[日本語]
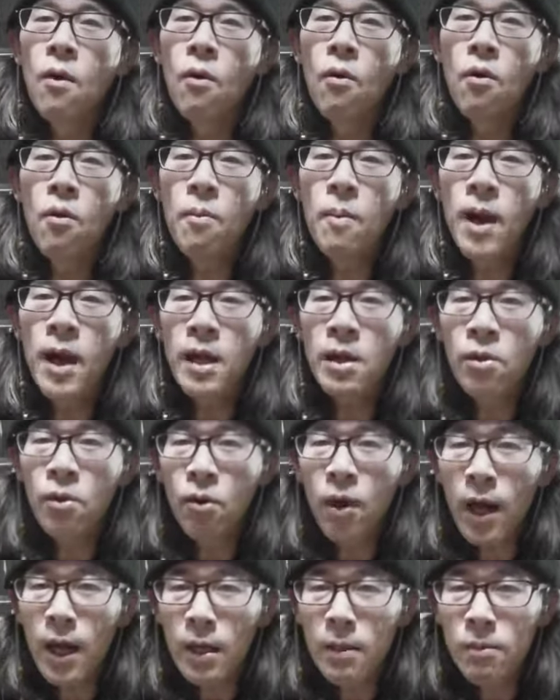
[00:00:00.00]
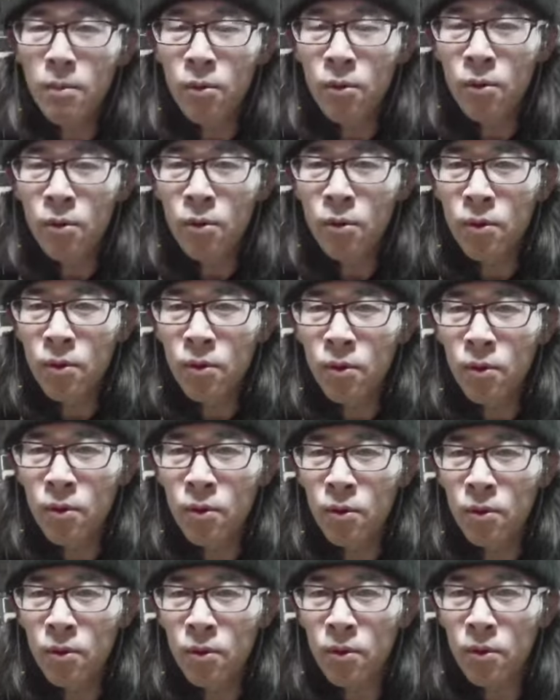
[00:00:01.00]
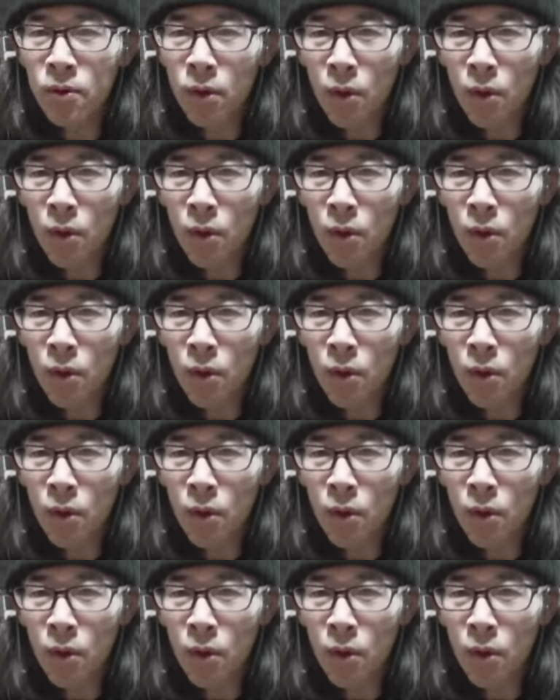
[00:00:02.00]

オーバードライブ